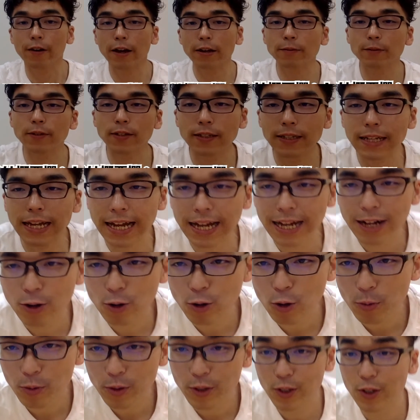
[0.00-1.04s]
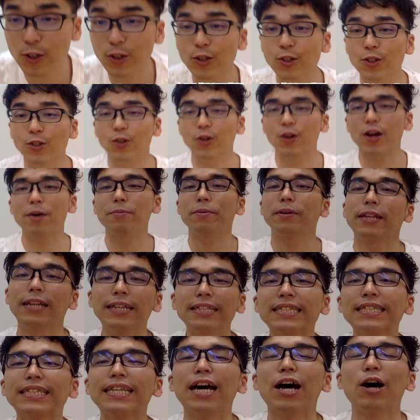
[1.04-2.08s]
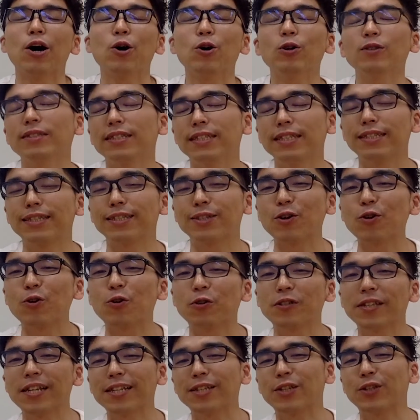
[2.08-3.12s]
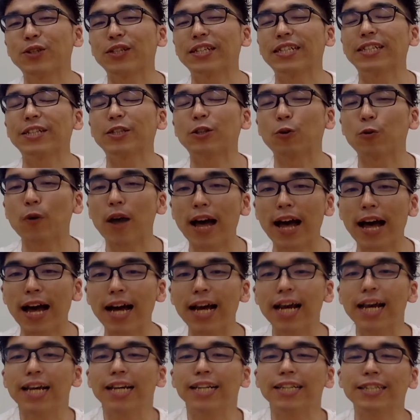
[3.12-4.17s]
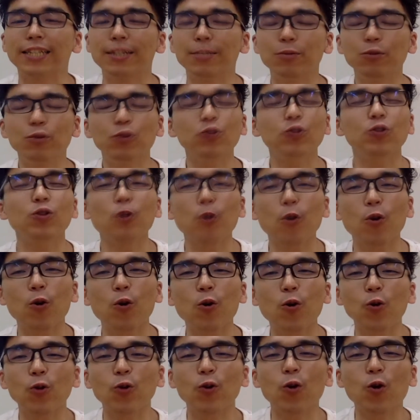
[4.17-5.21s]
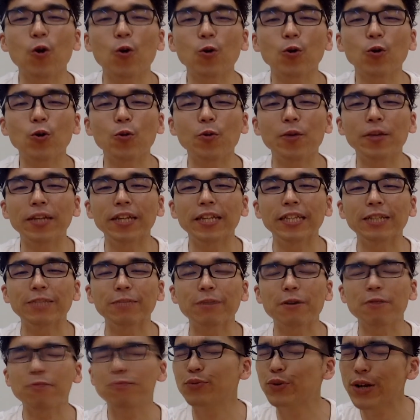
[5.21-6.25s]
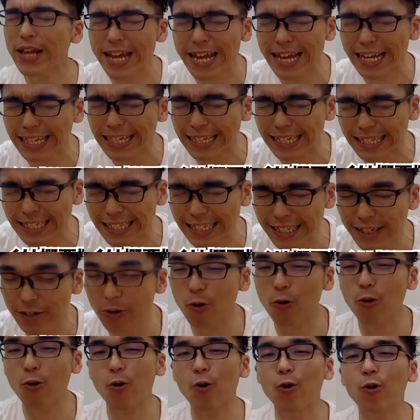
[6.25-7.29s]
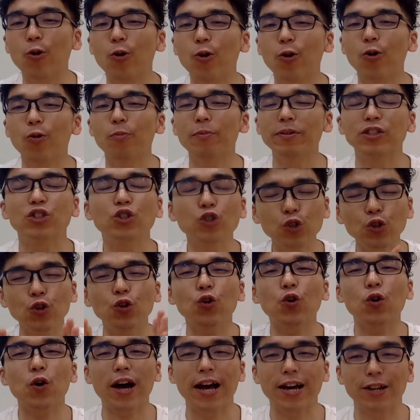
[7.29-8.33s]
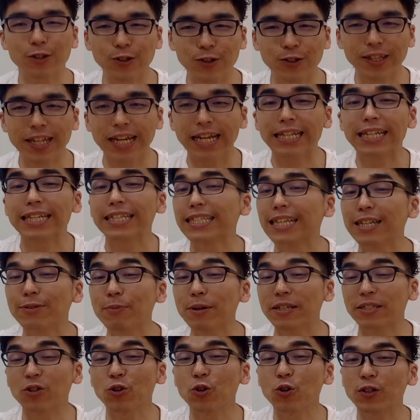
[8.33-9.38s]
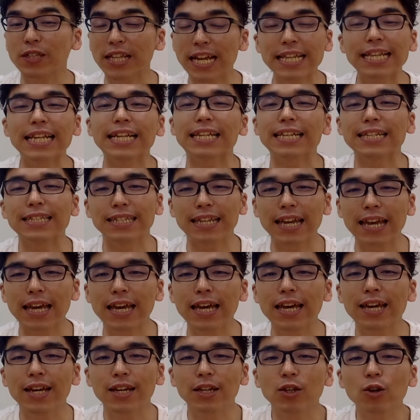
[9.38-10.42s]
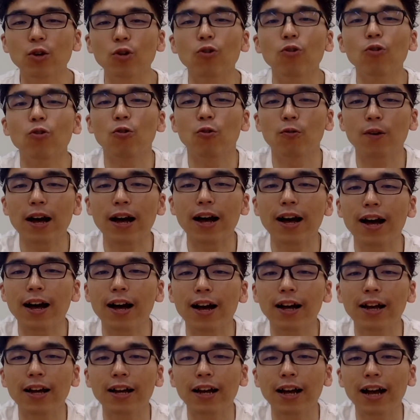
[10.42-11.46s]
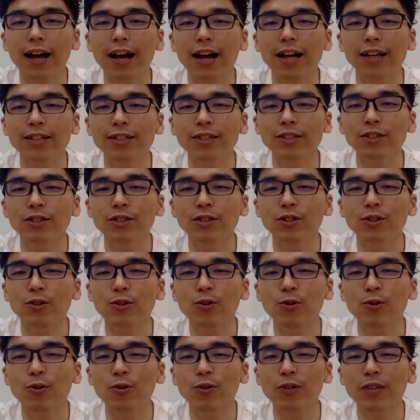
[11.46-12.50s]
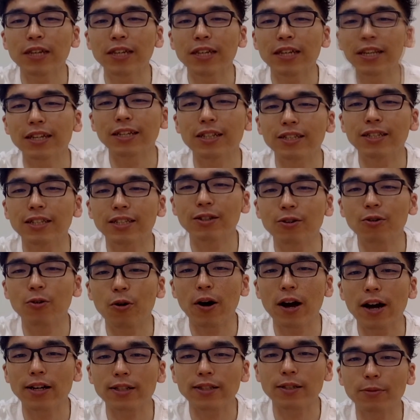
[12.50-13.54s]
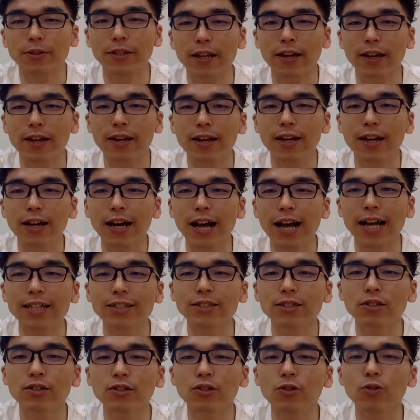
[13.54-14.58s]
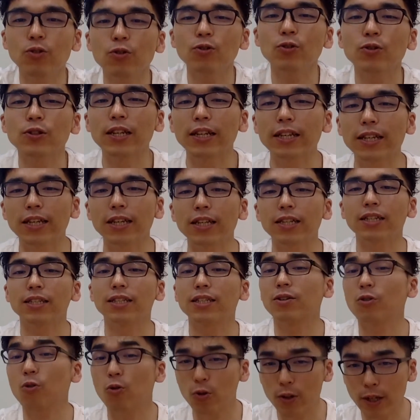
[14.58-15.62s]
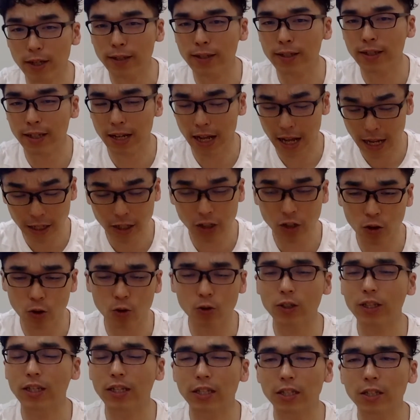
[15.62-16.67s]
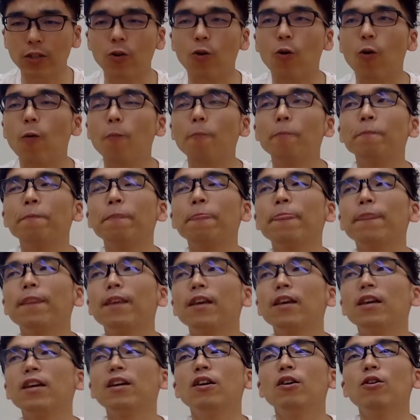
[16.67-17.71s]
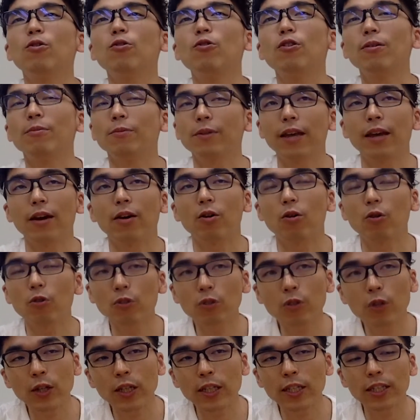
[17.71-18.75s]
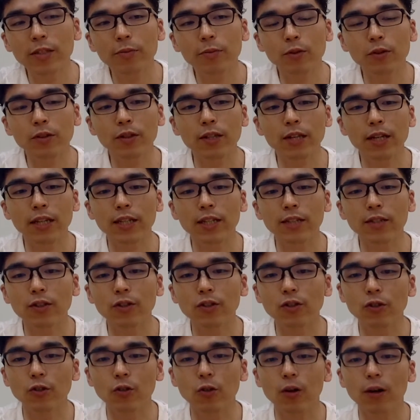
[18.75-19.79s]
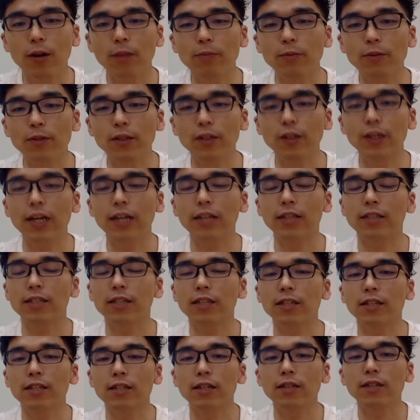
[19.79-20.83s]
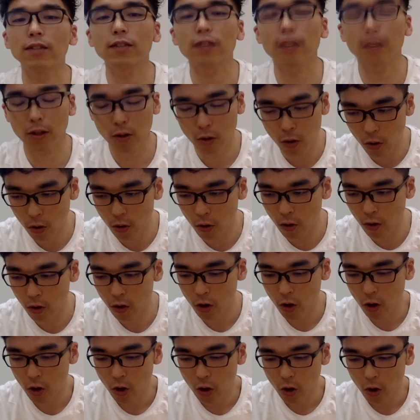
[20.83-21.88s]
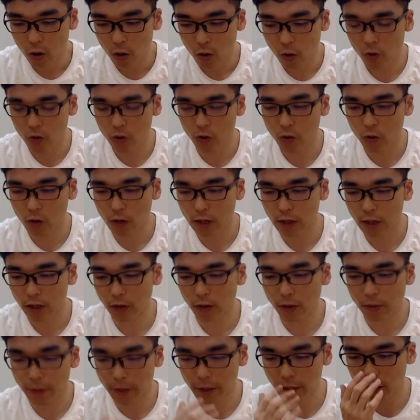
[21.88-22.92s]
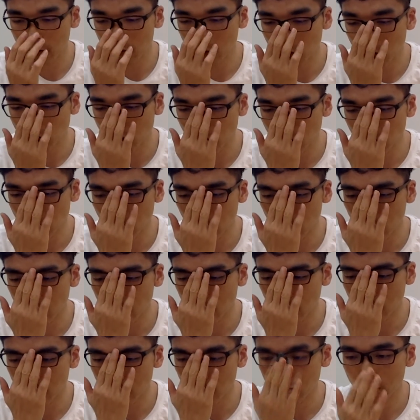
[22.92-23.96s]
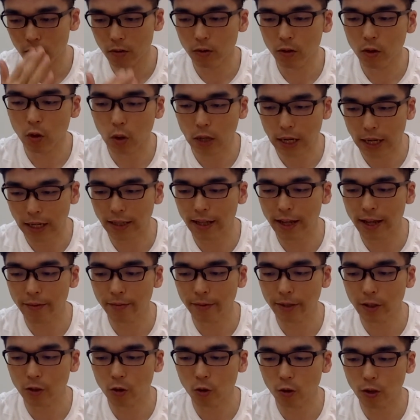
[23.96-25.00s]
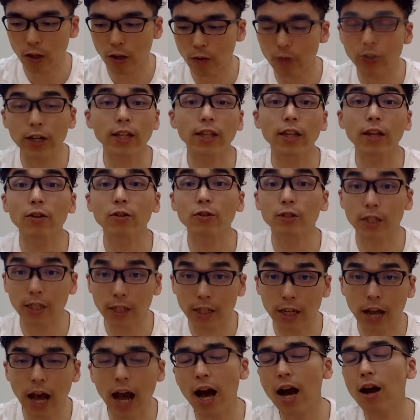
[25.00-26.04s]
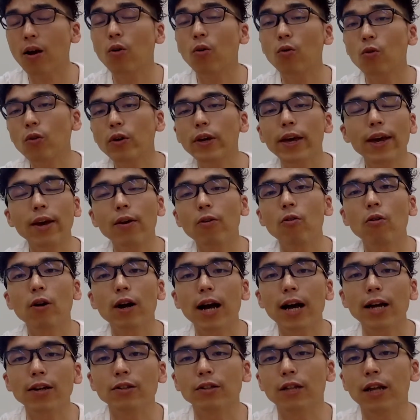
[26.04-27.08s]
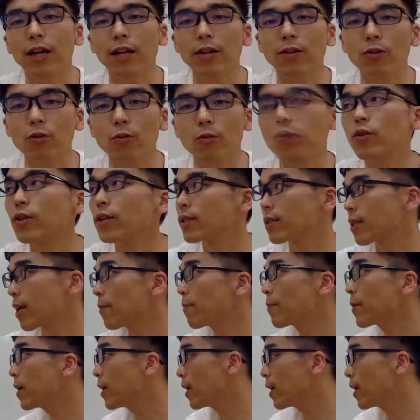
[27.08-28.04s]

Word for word: ブスター子供スクールの阿部です。本日の子育てのヒントは、自分の行動を止めてしまうブレーキ思考、まあ、10個あるって話で、まあ、その7ですね。今日は感情的思考、あ、すいません。感情的思考です。感情的思考。これもね、本当に自分で気づくのが難しいんですけど、多くの方のやっぱ質問とか悩み相談を受けてるうちに、あ、この傾向があるなと思うんですね。